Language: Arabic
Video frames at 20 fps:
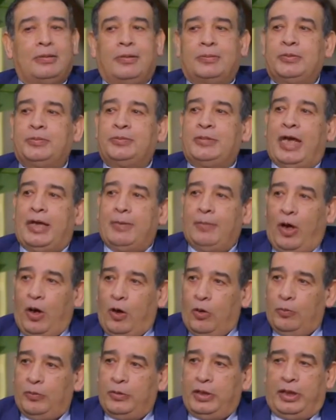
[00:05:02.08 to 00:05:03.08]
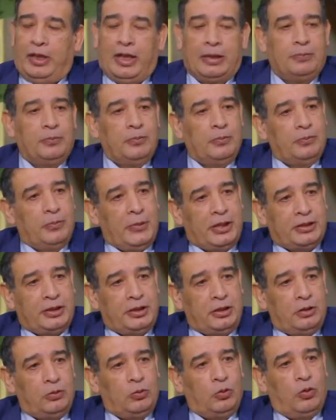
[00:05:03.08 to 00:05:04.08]
لما بتبداي معاهم العلاج
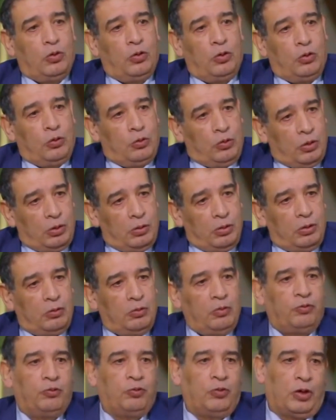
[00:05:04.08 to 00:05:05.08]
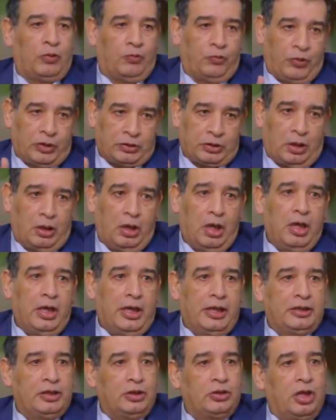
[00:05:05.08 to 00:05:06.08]
بدري وفتره
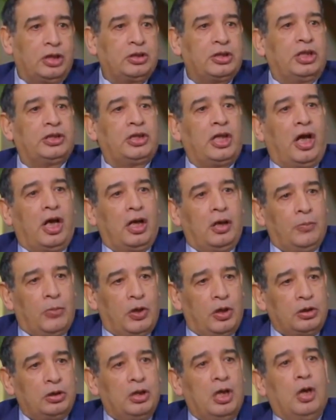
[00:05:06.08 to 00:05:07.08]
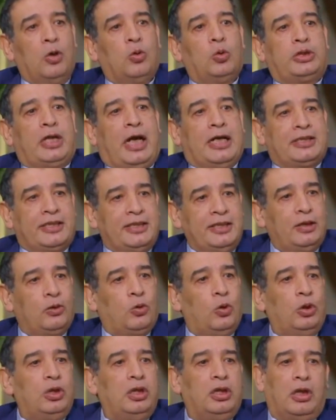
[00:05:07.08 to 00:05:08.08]
انت تقدري تسيطري على المرض وتحسني
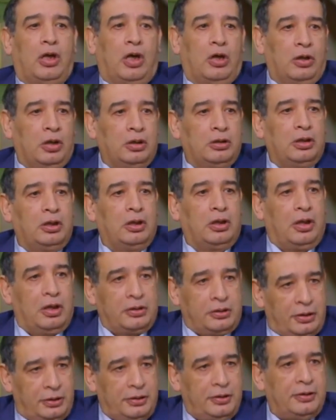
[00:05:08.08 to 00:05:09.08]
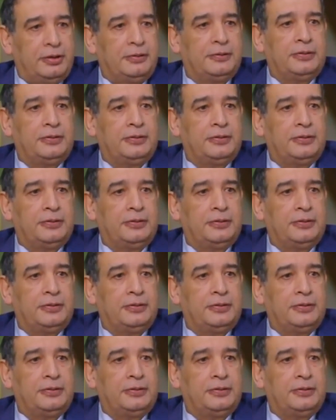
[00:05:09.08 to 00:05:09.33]
كل الاعراض الخاصه دي